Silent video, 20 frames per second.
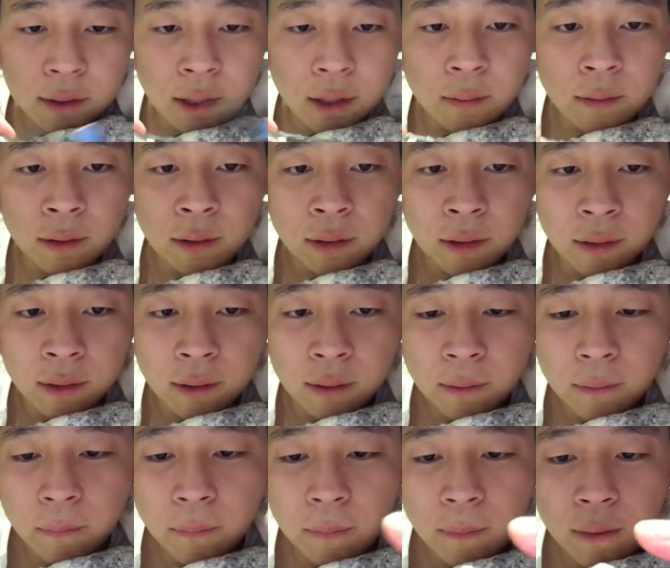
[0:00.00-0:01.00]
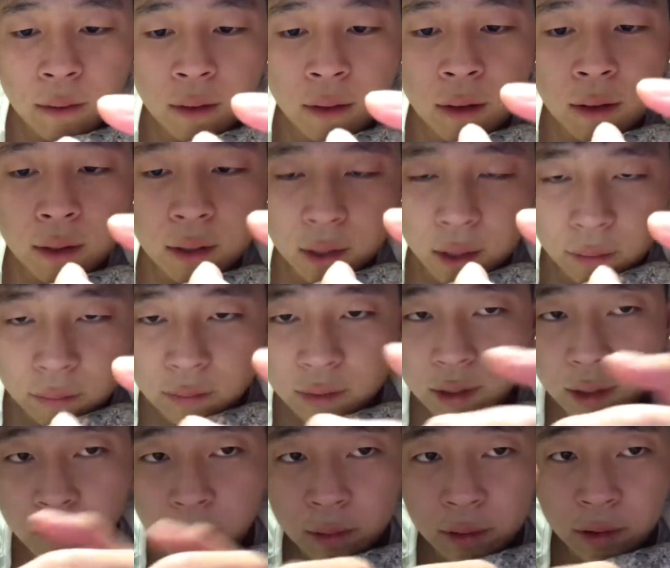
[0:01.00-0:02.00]
でも
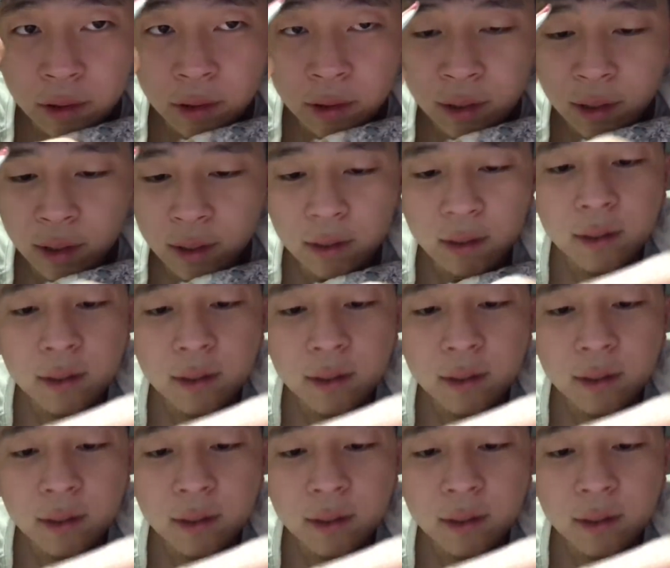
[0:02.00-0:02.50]
ガンダムより